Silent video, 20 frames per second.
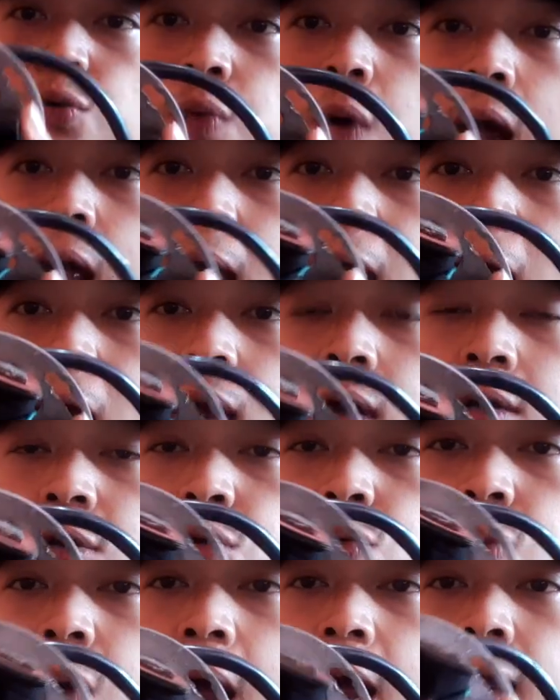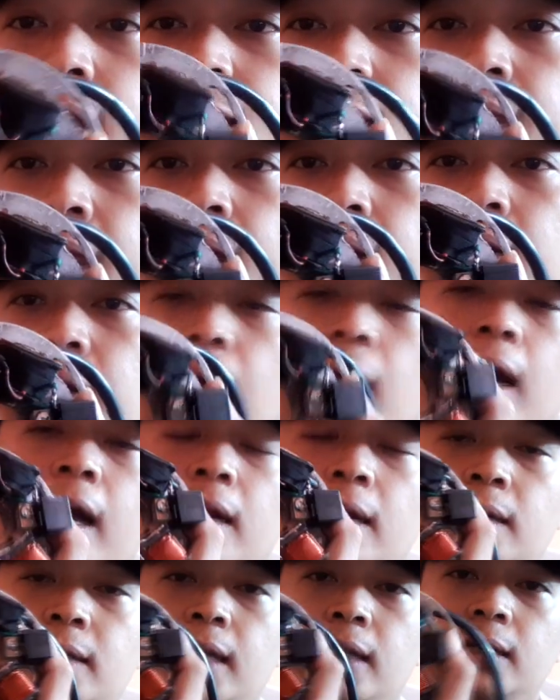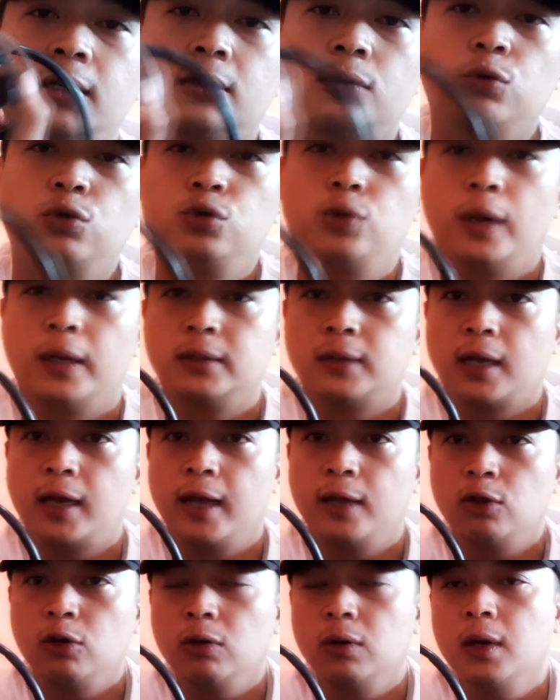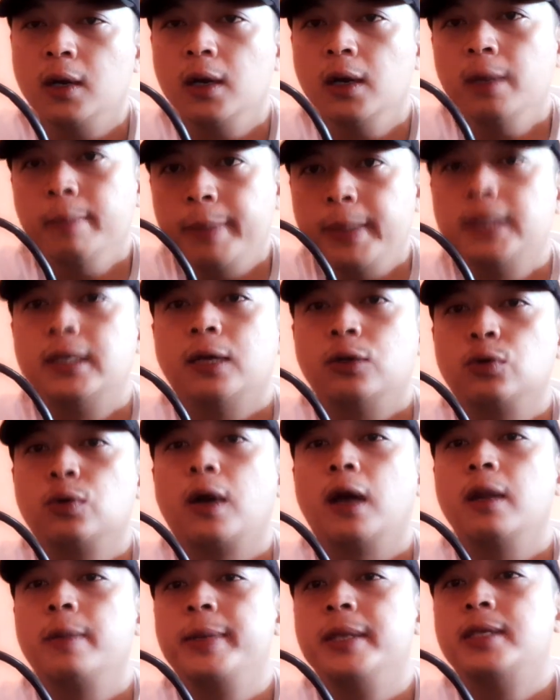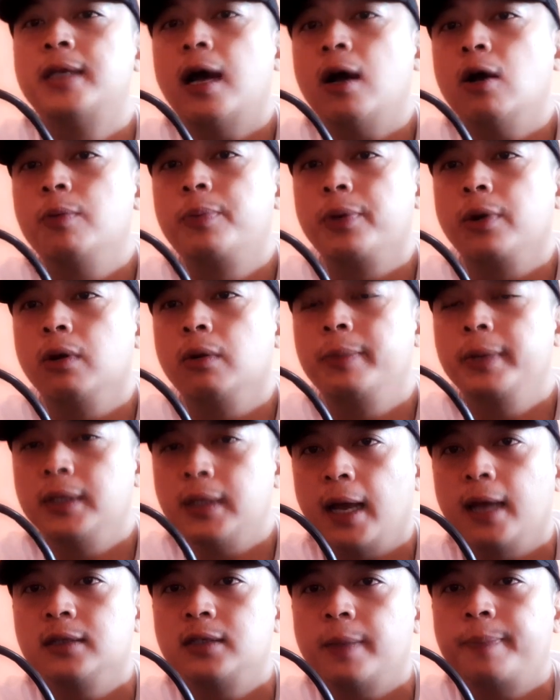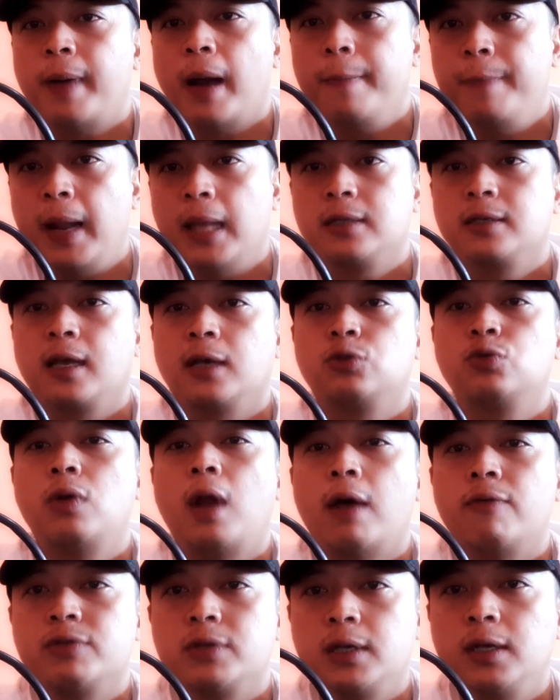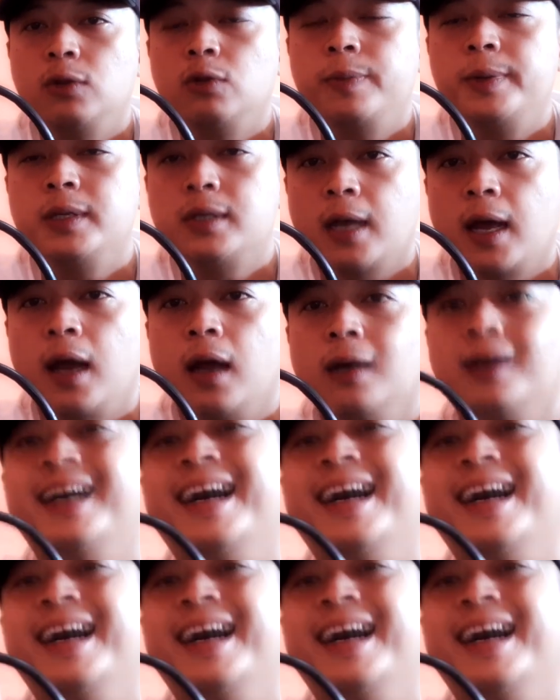dua dua ini ya nah, karena nanti tujuan saya itu bisa juga lebih jauh bro bisa aja bablas ke Sulawesi itu bisa